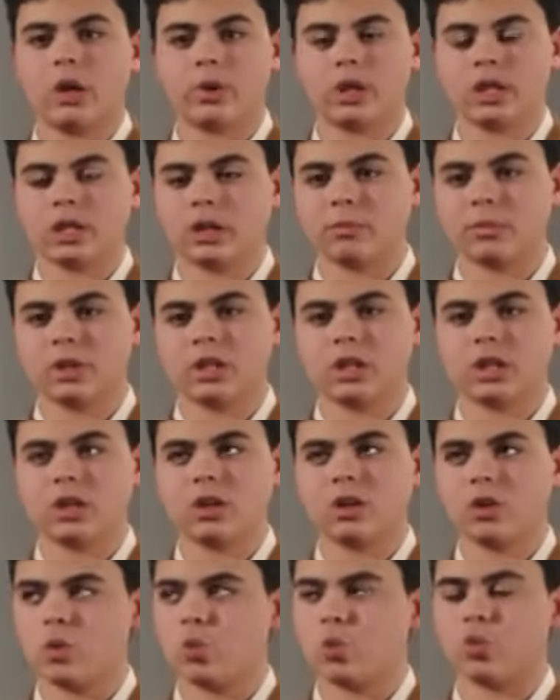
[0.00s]
انميها
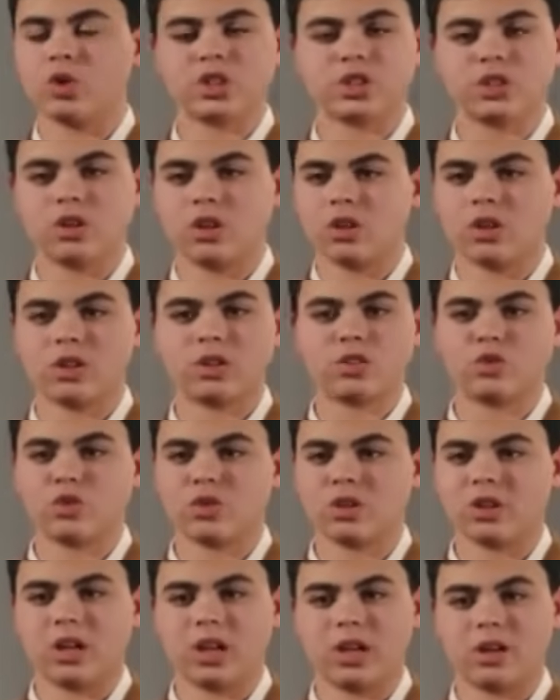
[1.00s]
وان شاء الله نكون
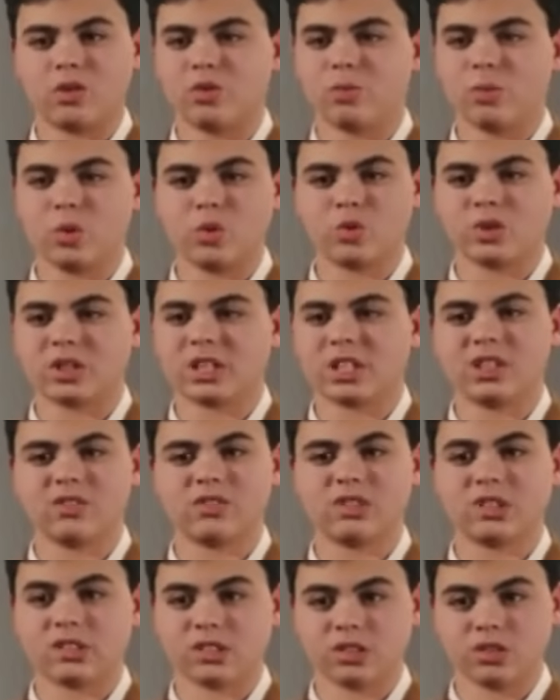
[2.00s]
اكون موجود تاني في
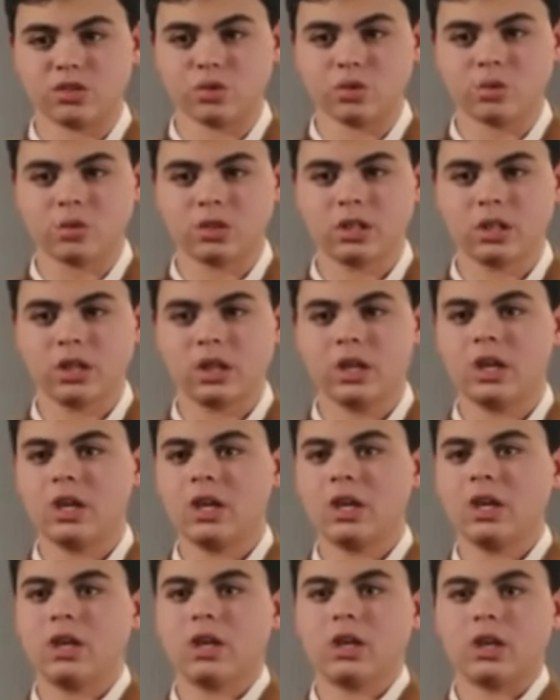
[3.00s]
سيزون 2
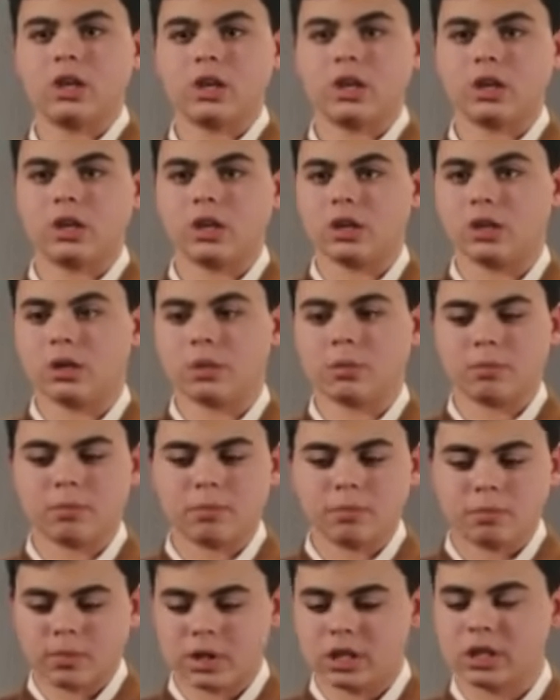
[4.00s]
أه
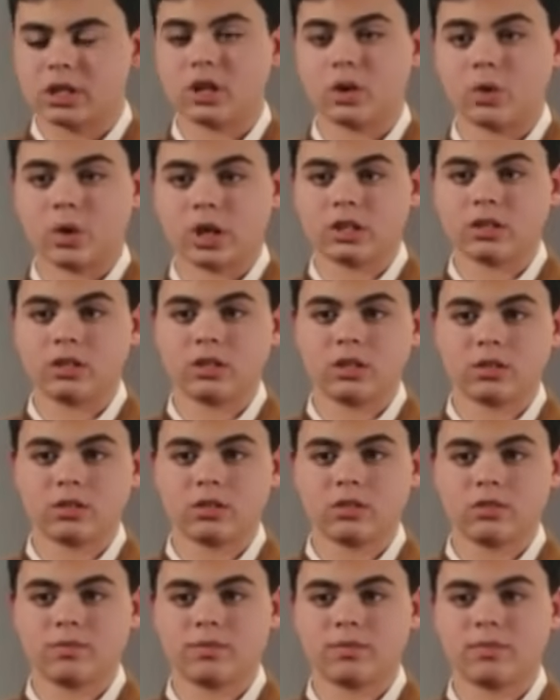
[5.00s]
بس لو خدت ديل
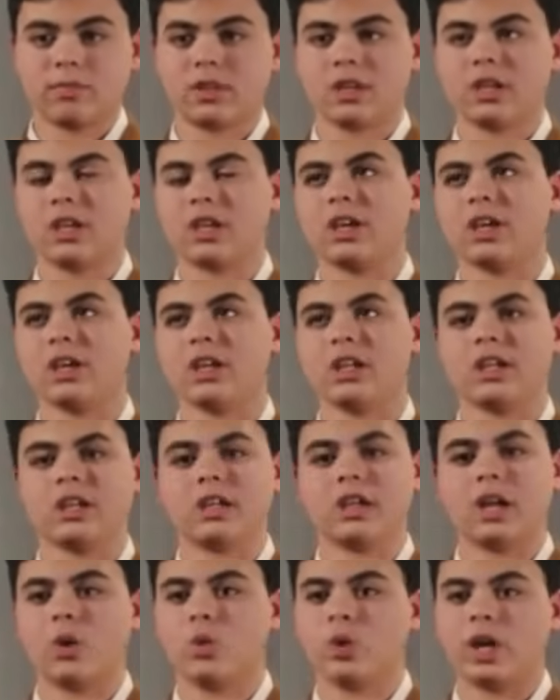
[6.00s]

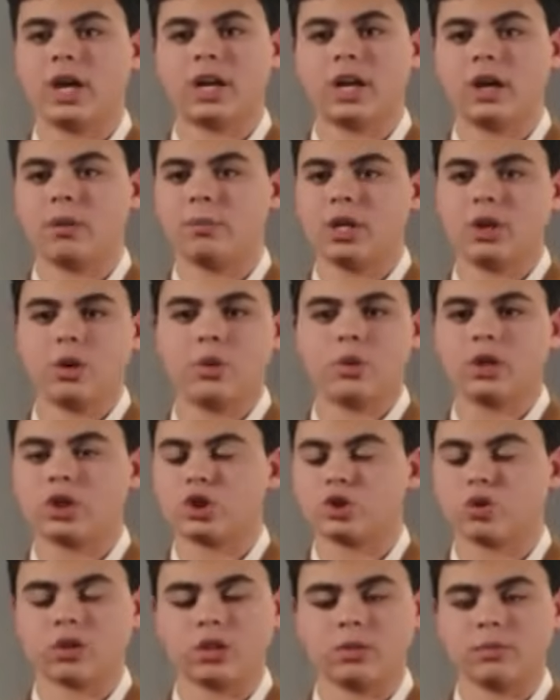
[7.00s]
اول حاجه هعملها هو
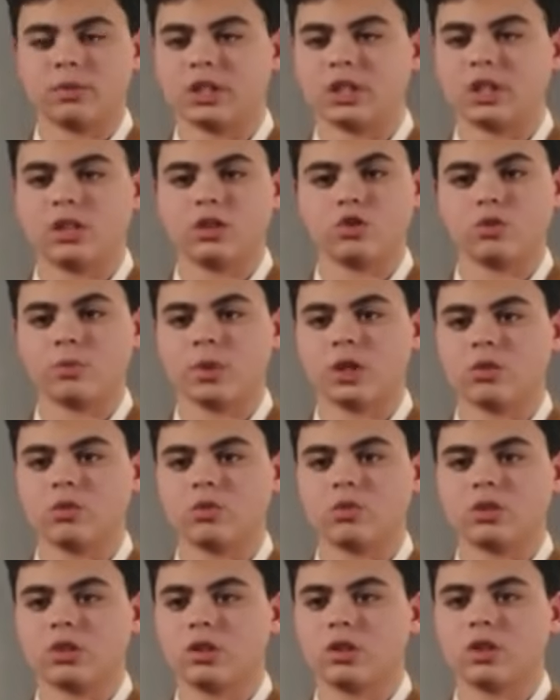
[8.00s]
الشغل من تاني يوم على طول
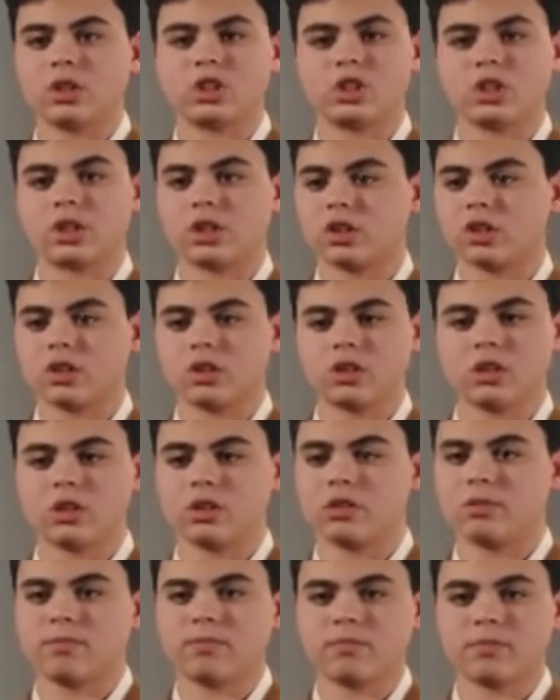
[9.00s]
الشركه تخلص
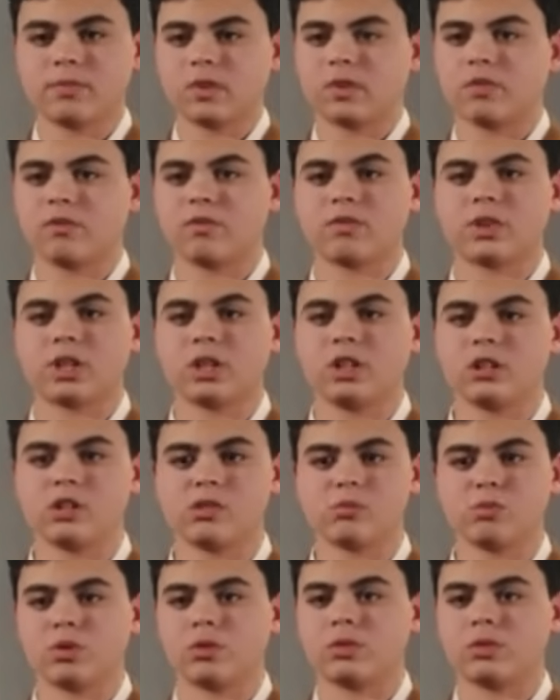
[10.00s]
في خلال اسبوع